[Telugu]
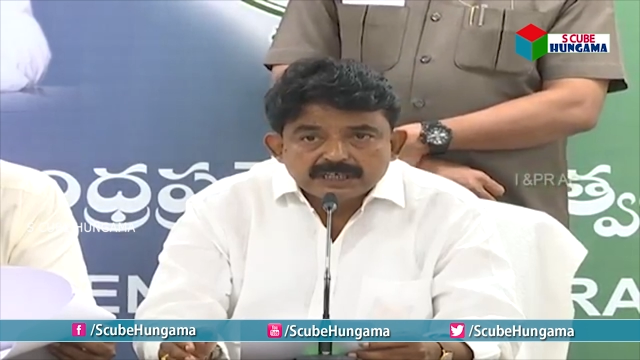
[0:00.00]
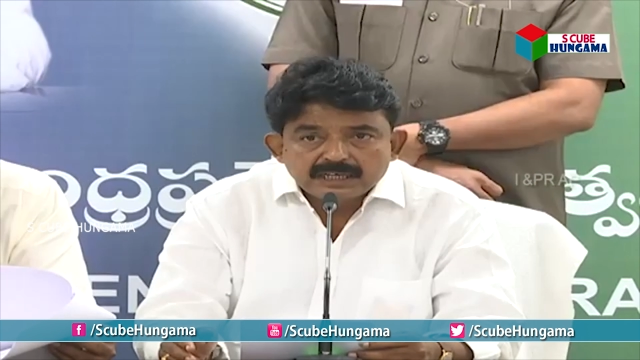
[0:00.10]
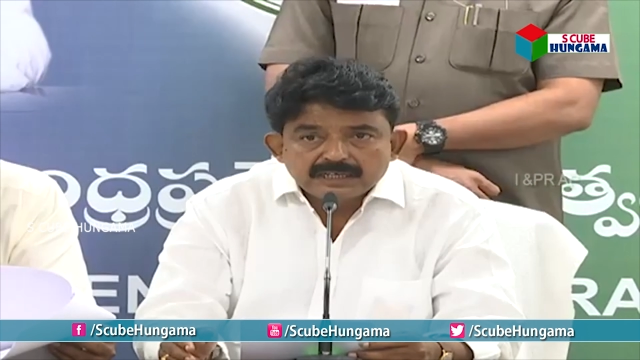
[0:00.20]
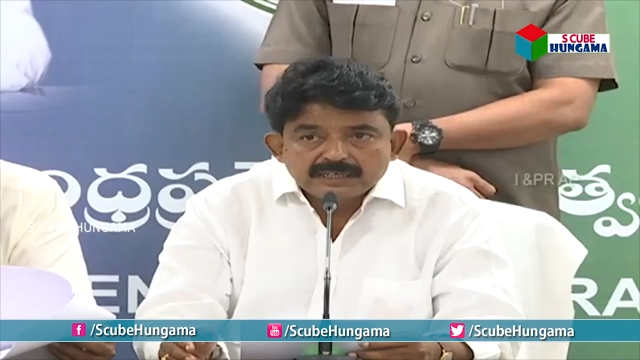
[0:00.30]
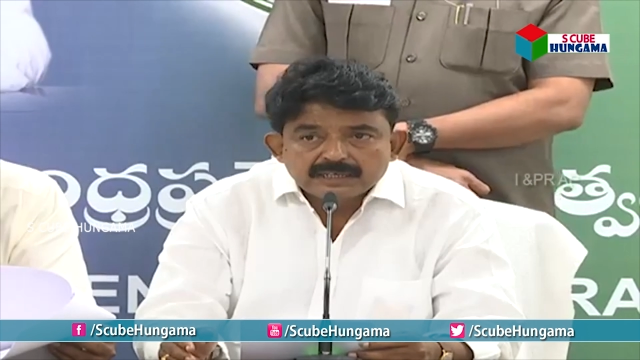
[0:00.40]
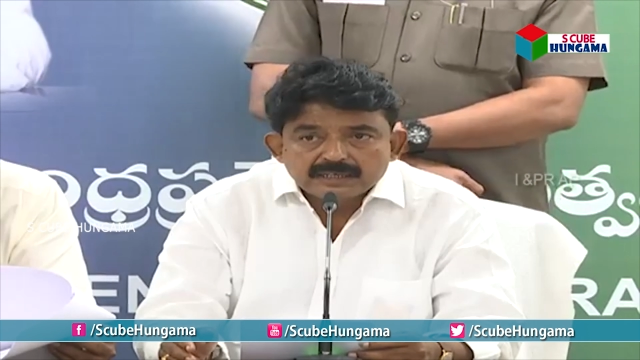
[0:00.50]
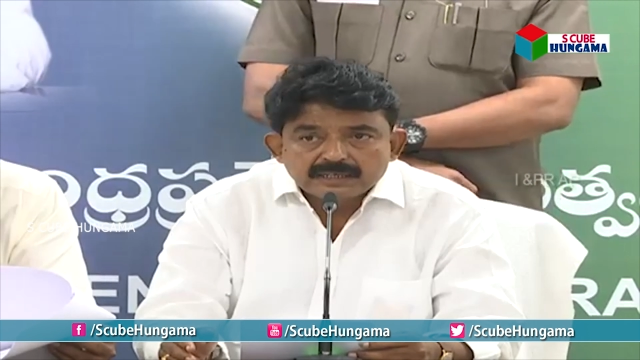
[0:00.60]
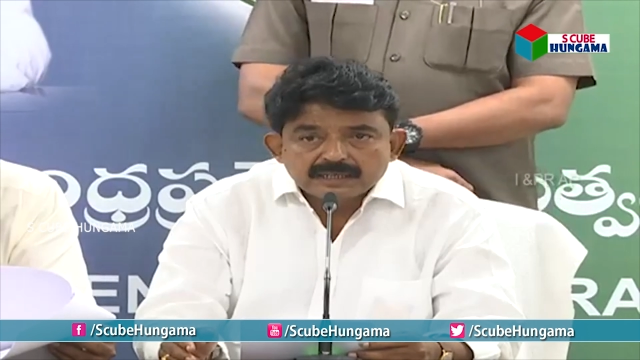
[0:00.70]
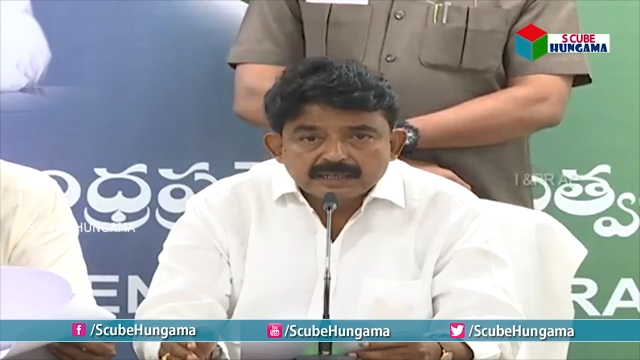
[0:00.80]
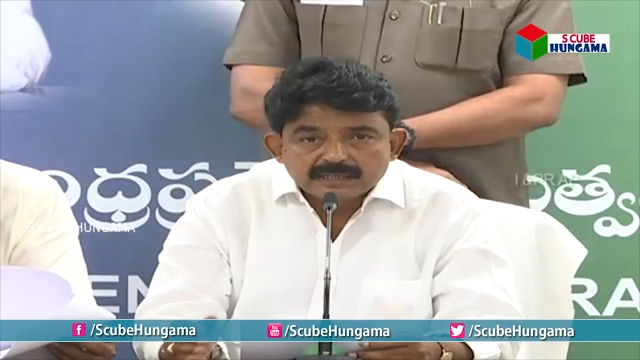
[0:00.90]
చేయాలి
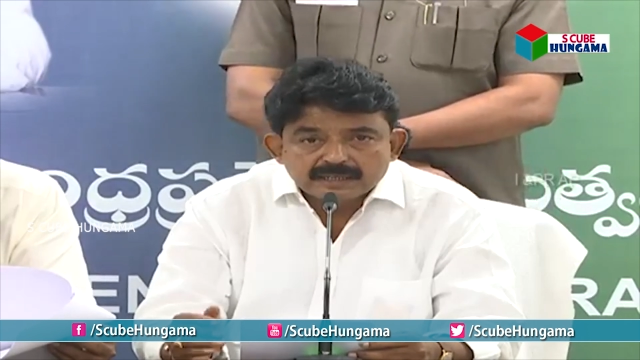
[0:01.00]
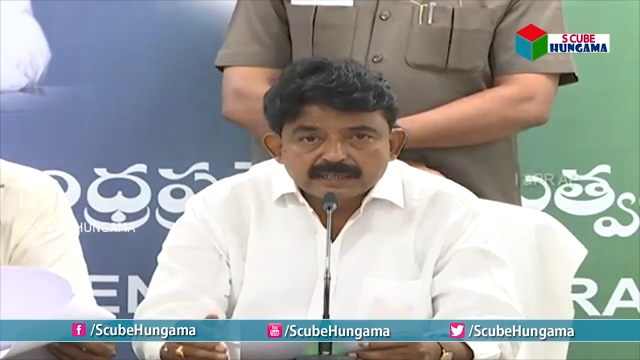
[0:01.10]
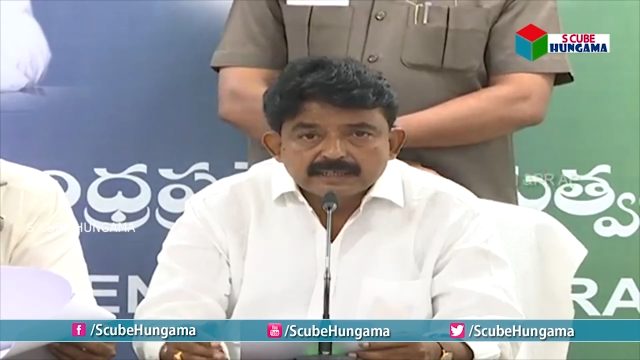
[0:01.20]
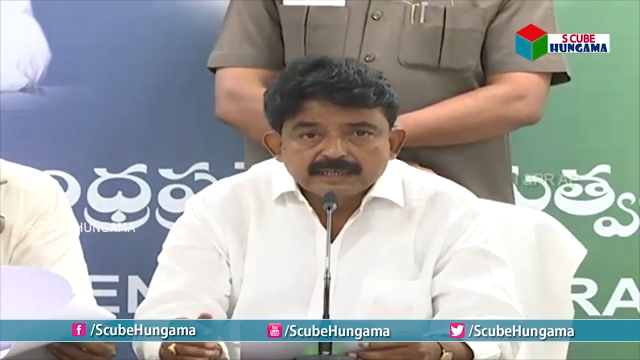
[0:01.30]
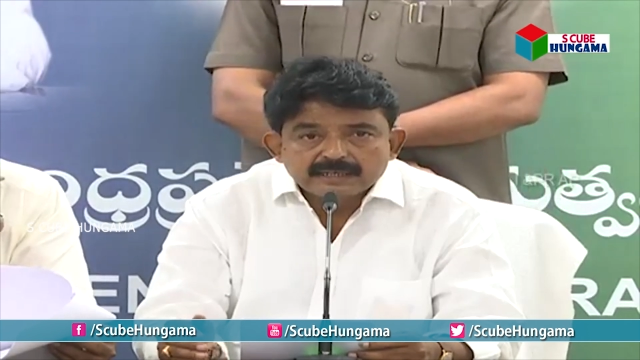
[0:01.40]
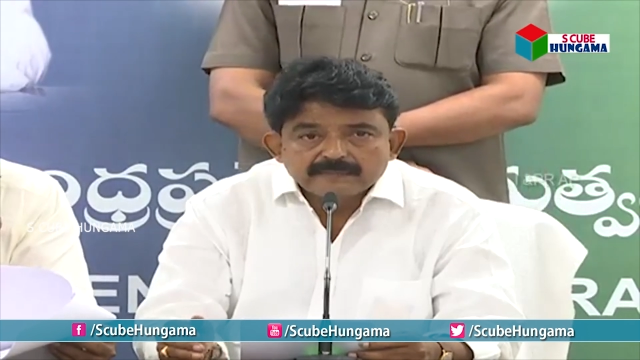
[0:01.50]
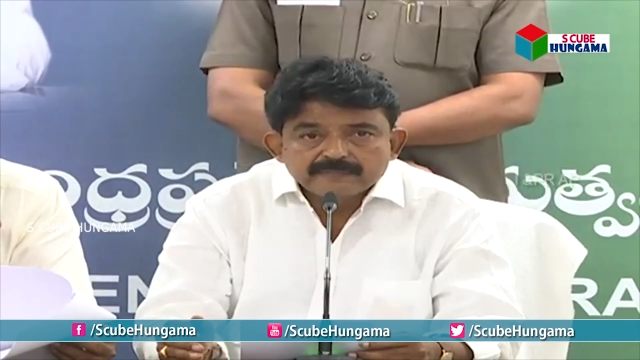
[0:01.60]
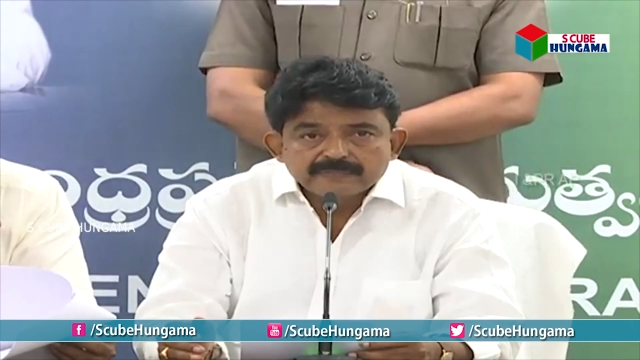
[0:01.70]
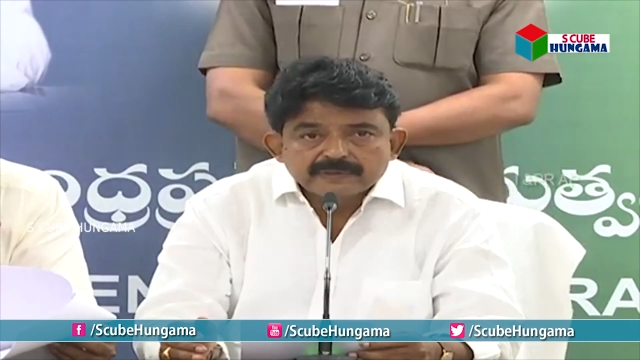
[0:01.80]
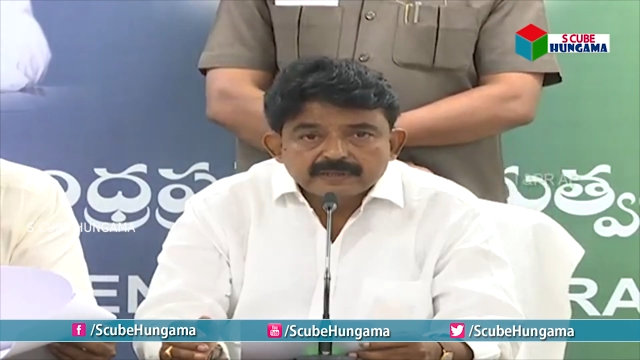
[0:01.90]
అనే దానికి
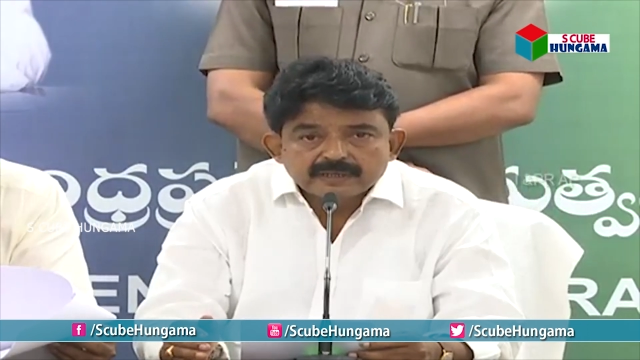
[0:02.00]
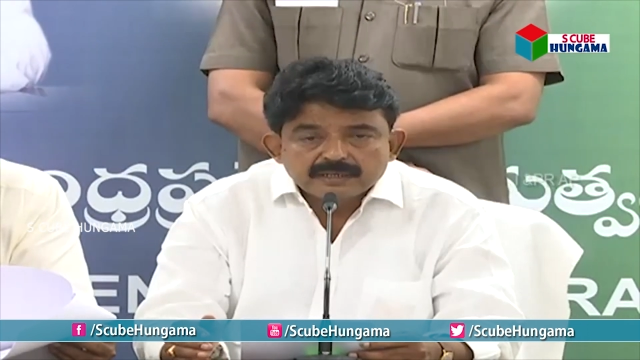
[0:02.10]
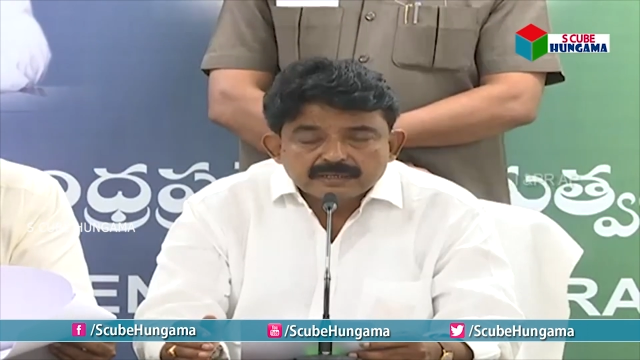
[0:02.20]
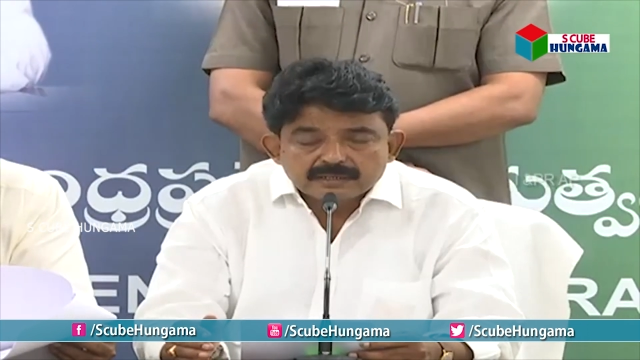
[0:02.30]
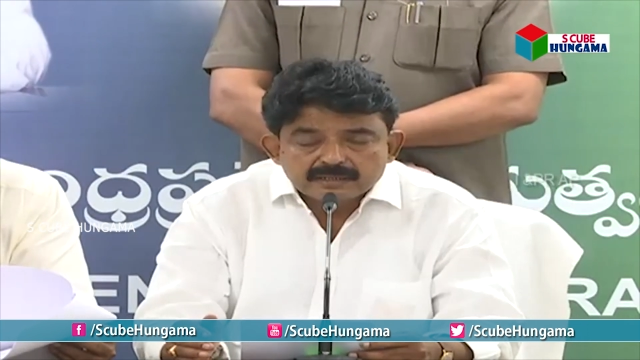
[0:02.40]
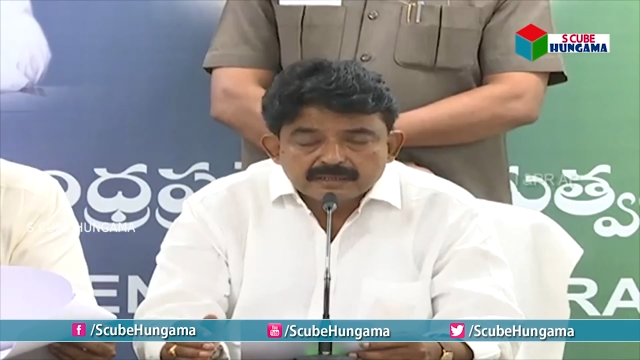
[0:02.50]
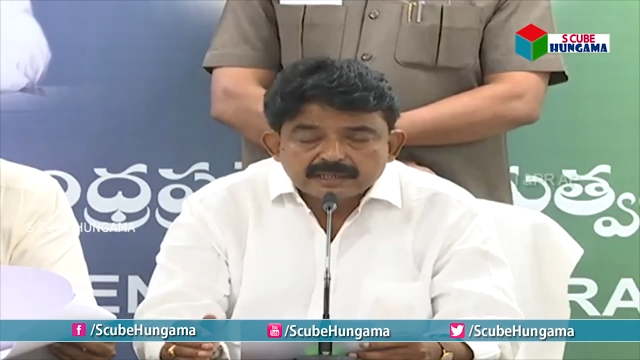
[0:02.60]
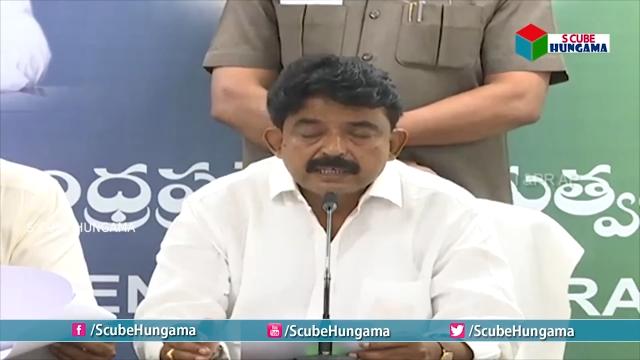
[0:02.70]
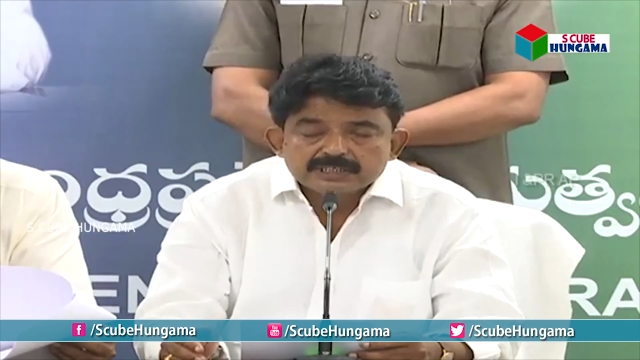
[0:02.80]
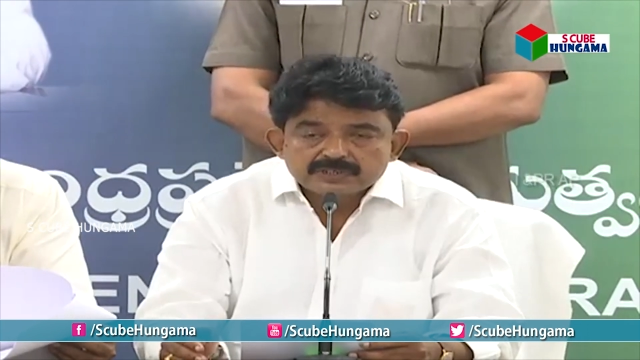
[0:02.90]

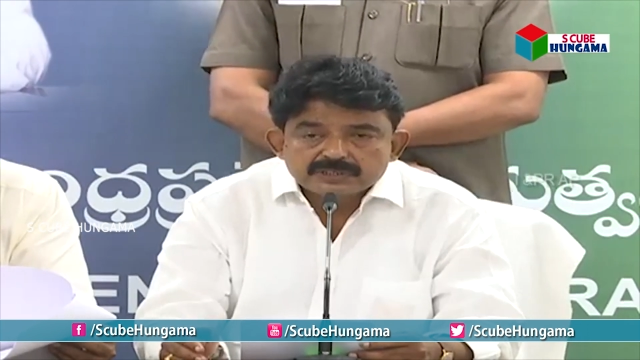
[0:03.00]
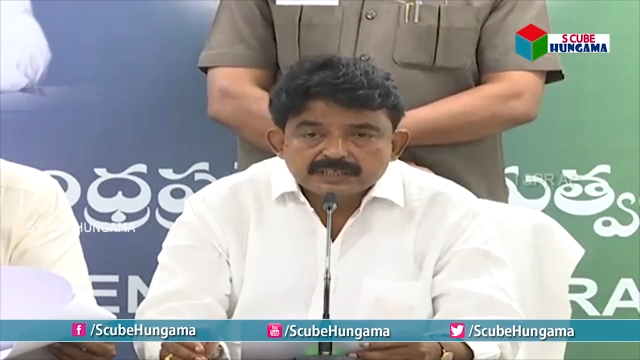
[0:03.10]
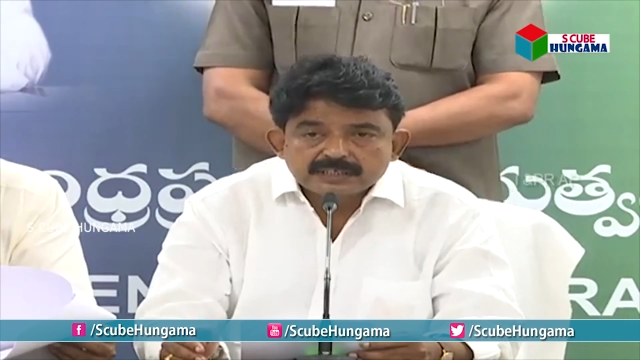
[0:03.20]
నిర్ణయించడం